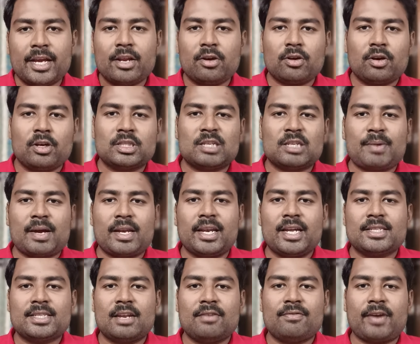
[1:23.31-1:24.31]
హీరో కోసం
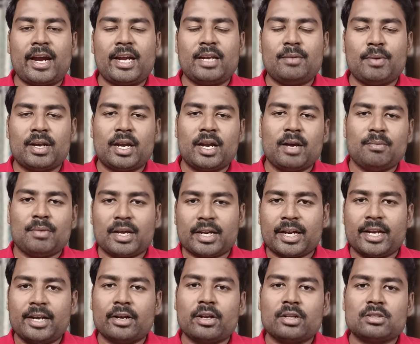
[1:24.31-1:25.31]
అన్నెసరీ ఫైట్ పెట్టడం
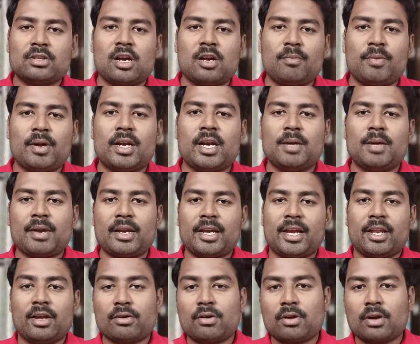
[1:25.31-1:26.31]
లైక్ ఇంట్రో సాంగ్ పెట్టడం
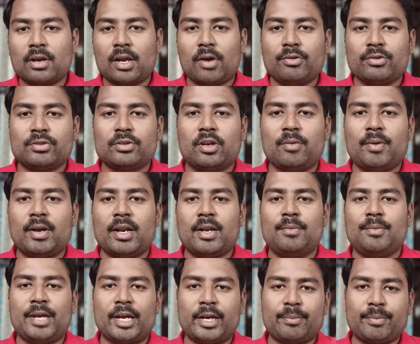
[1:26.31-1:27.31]
అండ్ హీరోకి ఒక లవ్ స్టోరీ
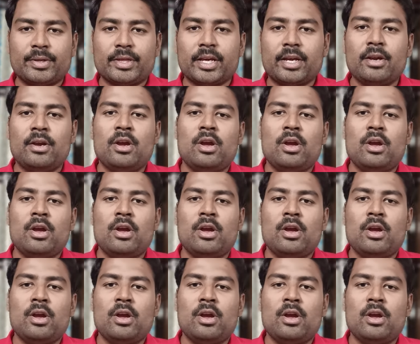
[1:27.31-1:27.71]
పెట్టడం లేకపోతే